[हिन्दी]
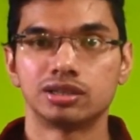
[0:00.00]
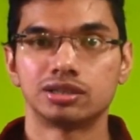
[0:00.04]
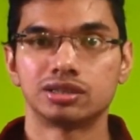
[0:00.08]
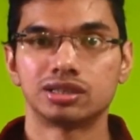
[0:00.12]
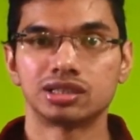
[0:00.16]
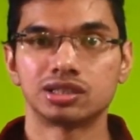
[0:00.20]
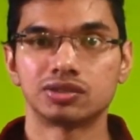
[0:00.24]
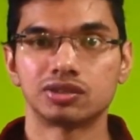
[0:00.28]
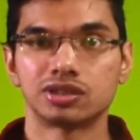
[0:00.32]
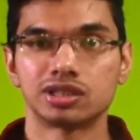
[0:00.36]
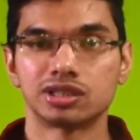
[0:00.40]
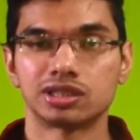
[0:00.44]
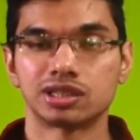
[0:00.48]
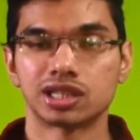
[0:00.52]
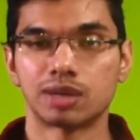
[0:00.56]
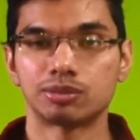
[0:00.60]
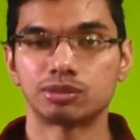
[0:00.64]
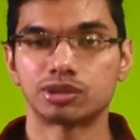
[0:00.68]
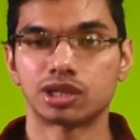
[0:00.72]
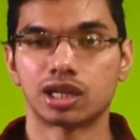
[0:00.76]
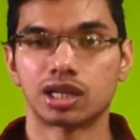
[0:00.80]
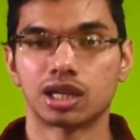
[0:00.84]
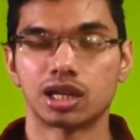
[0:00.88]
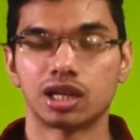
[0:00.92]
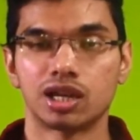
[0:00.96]
जिस वजह से आप
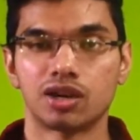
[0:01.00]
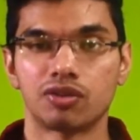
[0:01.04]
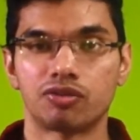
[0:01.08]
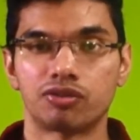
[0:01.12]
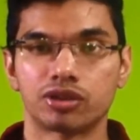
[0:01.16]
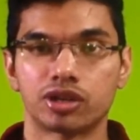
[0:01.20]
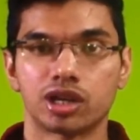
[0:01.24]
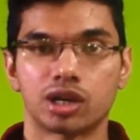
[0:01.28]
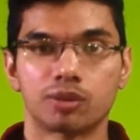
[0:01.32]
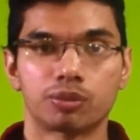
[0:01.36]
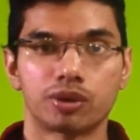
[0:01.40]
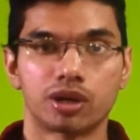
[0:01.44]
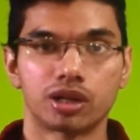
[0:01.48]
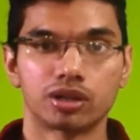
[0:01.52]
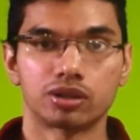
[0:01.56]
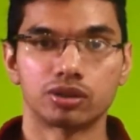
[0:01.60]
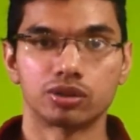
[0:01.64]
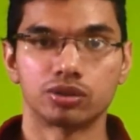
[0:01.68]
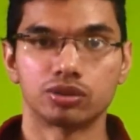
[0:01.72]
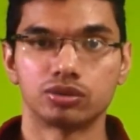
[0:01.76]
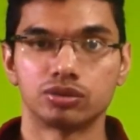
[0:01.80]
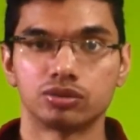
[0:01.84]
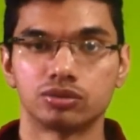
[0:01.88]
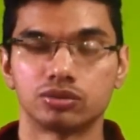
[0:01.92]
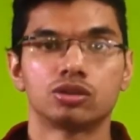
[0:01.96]
ज्यादा लिफ्ट कर पाते
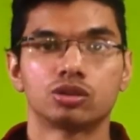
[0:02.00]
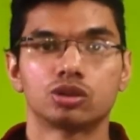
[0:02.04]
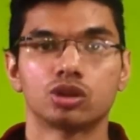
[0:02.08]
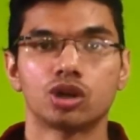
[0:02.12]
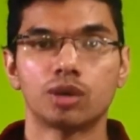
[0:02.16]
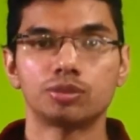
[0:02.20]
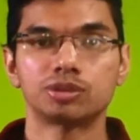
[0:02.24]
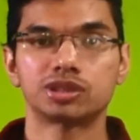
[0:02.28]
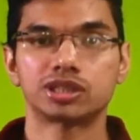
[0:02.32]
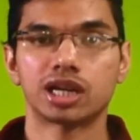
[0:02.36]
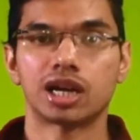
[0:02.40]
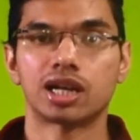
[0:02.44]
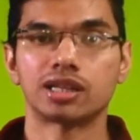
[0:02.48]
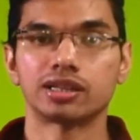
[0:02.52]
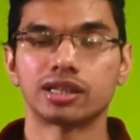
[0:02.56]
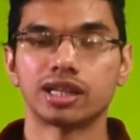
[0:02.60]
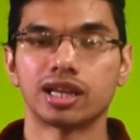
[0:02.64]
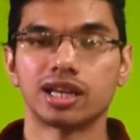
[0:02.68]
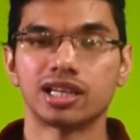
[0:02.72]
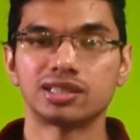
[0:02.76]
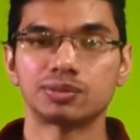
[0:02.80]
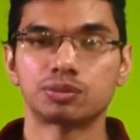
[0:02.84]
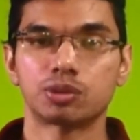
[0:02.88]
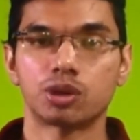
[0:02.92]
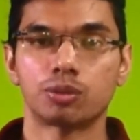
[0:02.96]
हो तो आप जानते
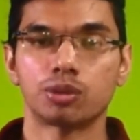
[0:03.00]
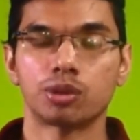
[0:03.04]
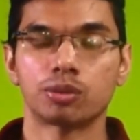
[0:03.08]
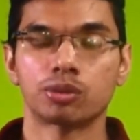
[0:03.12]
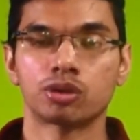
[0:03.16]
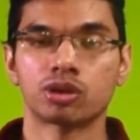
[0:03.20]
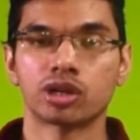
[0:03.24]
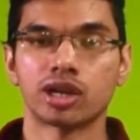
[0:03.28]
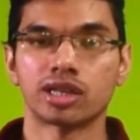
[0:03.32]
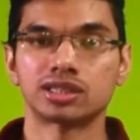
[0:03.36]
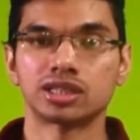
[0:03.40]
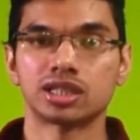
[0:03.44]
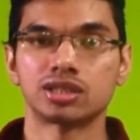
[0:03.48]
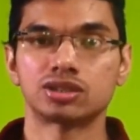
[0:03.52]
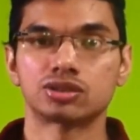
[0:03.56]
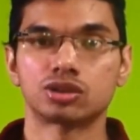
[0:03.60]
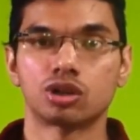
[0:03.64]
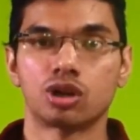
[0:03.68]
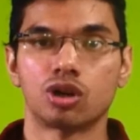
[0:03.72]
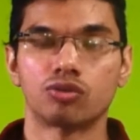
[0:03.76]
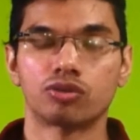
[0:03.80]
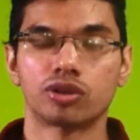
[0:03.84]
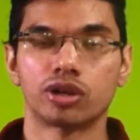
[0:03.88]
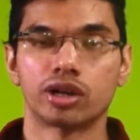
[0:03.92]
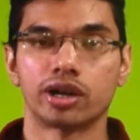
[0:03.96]
हैं इस प्रॉब्लम को कैसे
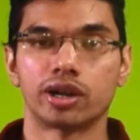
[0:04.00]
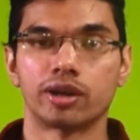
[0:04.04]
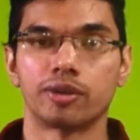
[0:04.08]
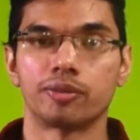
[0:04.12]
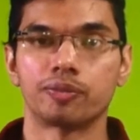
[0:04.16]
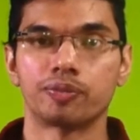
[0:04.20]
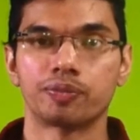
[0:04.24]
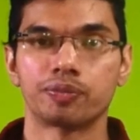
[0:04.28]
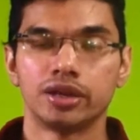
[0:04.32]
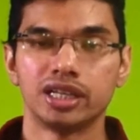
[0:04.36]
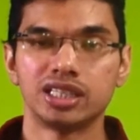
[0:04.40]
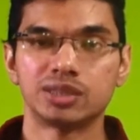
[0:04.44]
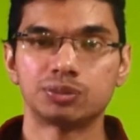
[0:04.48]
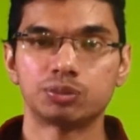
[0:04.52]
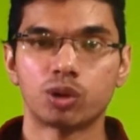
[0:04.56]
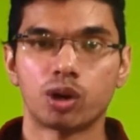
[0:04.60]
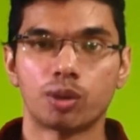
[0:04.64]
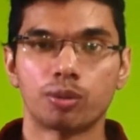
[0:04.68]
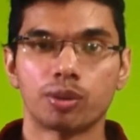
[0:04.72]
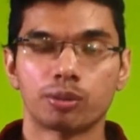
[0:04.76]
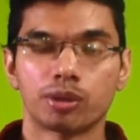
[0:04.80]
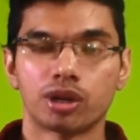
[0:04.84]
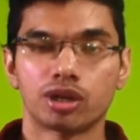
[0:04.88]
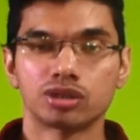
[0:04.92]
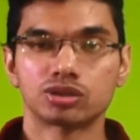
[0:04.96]
सॉल्व करें इस
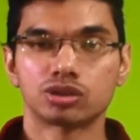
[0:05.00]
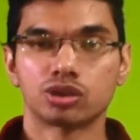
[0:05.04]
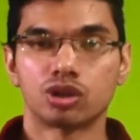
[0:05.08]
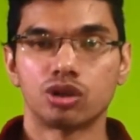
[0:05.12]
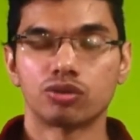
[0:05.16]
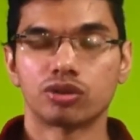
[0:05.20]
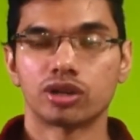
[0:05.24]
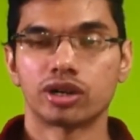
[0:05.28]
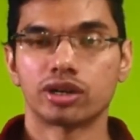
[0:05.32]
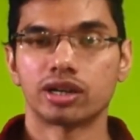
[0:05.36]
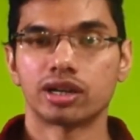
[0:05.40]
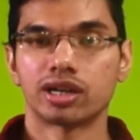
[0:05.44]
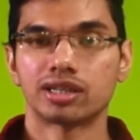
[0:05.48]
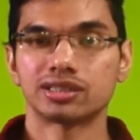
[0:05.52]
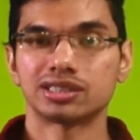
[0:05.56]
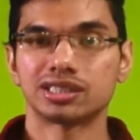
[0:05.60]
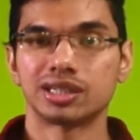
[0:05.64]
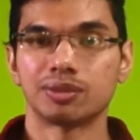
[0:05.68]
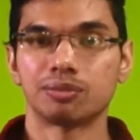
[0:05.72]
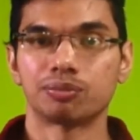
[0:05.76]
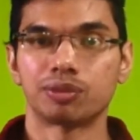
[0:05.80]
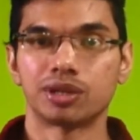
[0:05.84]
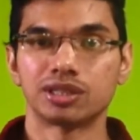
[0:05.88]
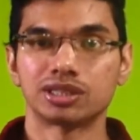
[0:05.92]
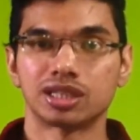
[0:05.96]
प्रॉब्लम का सॉल्व करने का
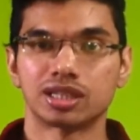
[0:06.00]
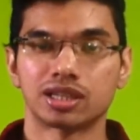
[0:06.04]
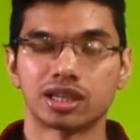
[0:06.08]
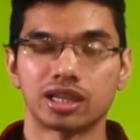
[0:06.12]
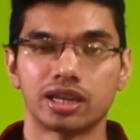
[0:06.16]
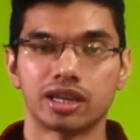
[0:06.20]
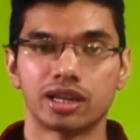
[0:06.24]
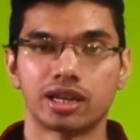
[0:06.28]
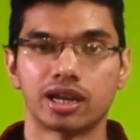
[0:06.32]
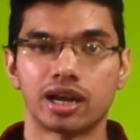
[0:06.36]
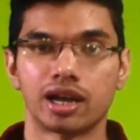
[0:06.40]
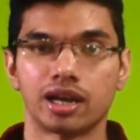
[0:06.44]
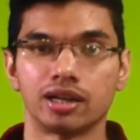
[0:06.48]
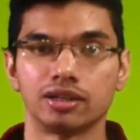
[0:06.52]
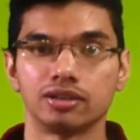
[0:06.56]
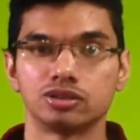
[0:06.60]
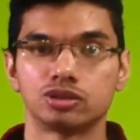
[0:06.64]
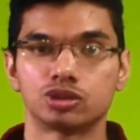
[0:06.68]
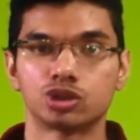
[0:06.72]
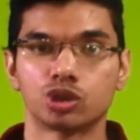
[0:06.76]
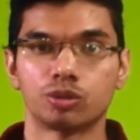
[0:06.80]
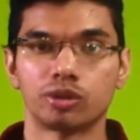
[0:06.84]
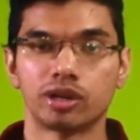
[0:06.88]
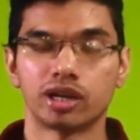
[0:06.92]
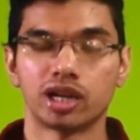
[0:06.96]
सिंपल सा तरीका है
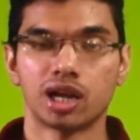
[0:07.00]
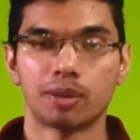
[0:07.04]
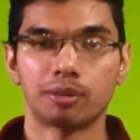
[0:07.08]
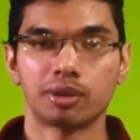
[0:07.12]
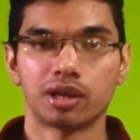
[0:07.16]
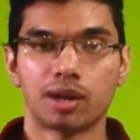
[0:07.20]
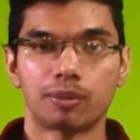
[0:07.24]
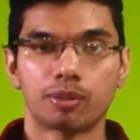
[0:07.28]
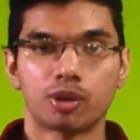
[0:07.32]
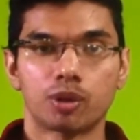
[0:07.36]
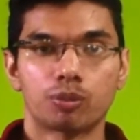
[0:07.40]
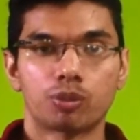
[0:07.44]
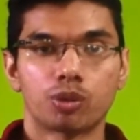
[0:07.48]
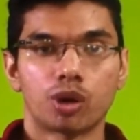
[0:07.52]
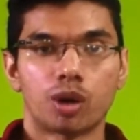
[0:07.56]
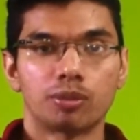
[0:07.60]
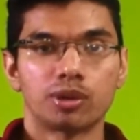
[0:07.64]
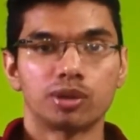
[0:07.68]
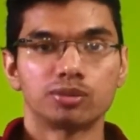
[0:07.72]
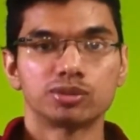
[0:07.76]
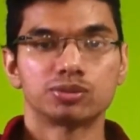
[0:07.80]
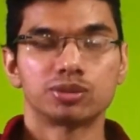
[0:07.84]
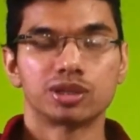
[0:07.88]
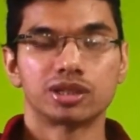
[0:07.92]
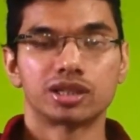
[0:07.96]
जो मैंने अभी आपको
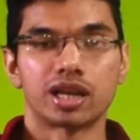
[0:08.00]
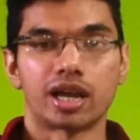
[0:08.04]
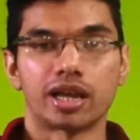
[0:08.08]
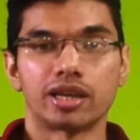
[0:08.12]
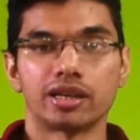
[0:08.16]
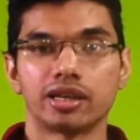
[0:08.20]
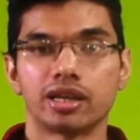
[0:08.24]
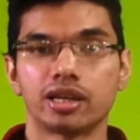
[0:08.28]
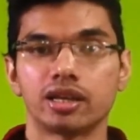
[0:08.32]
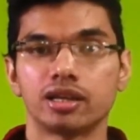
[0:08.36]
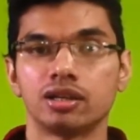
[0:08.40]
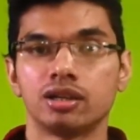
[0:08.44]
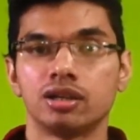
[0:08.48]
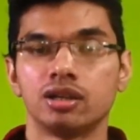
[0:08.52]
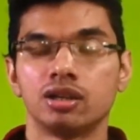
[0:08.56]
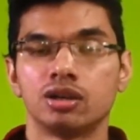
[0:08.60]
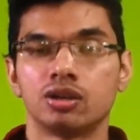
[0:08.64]
प्रॉब्लम्स बताई हैं